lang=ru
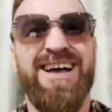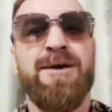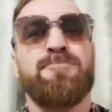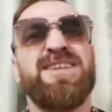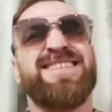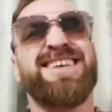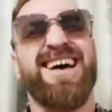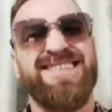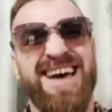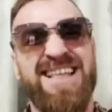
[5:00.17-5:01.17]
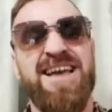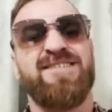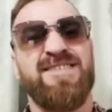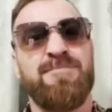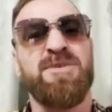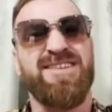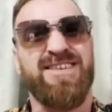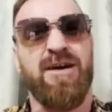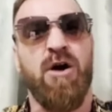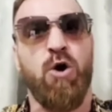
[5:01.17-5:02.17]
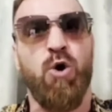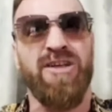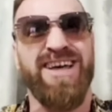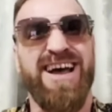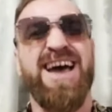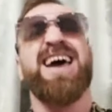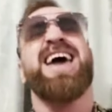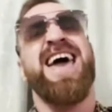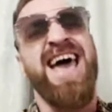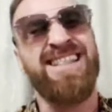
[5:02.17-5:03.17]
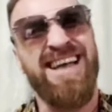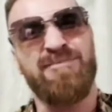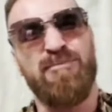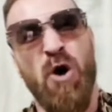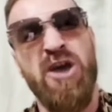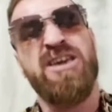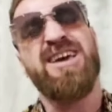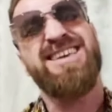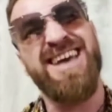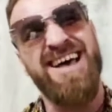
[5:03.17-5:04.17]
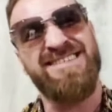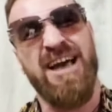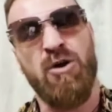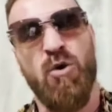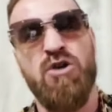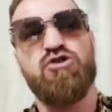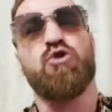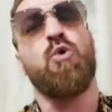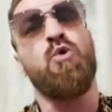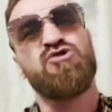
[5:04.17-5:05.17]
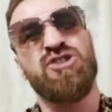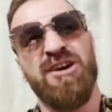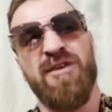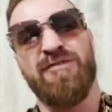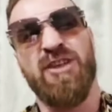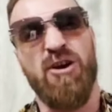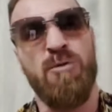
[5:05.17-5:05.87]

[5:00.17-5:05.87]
Предсказание сибирского Конора. Этот бой я закончу уже во втором